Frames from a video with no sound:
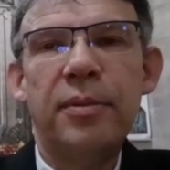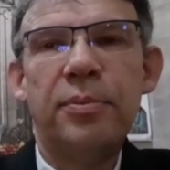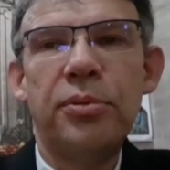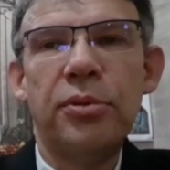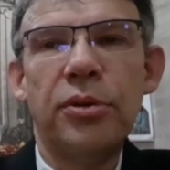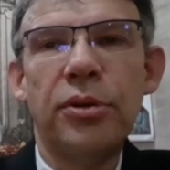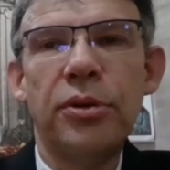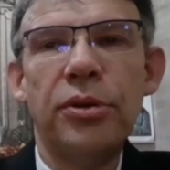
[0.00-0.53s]

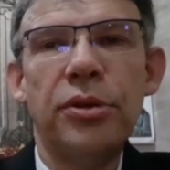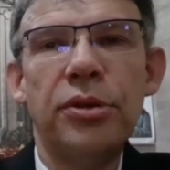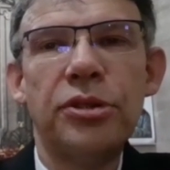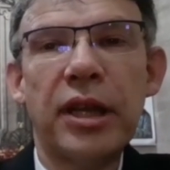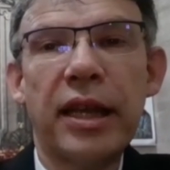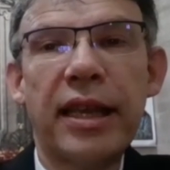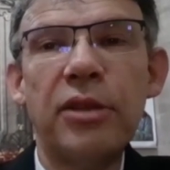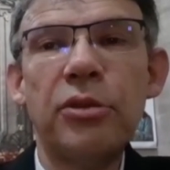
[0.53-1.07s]
pour euh,
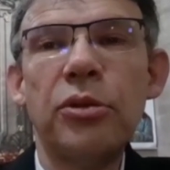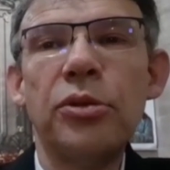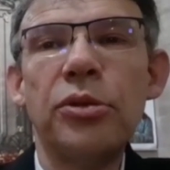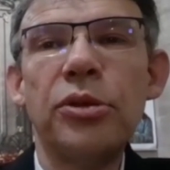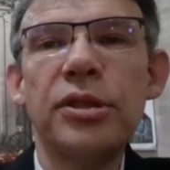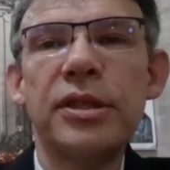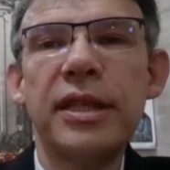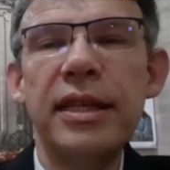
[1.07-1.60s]
chacun de nos
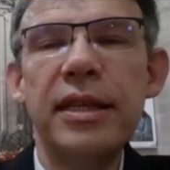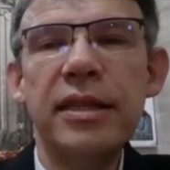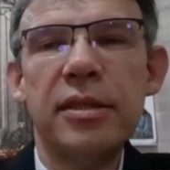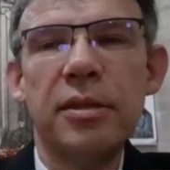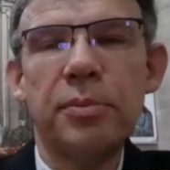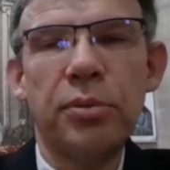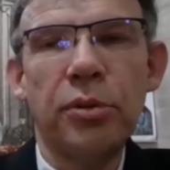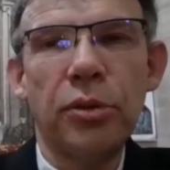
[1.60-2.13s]

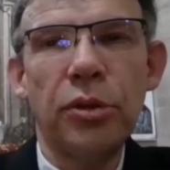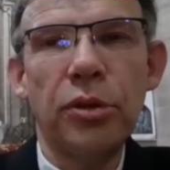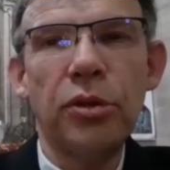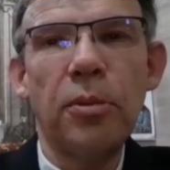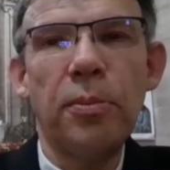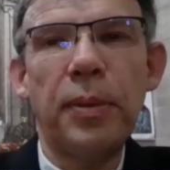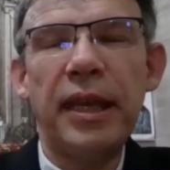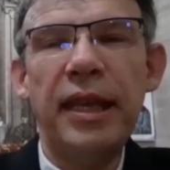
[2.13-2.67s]
diocèses, pour
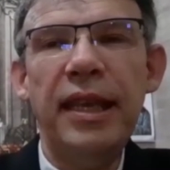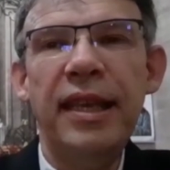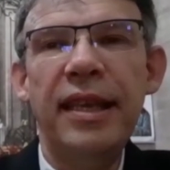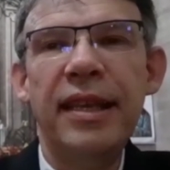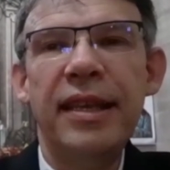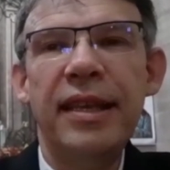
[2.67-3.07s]
notre pays,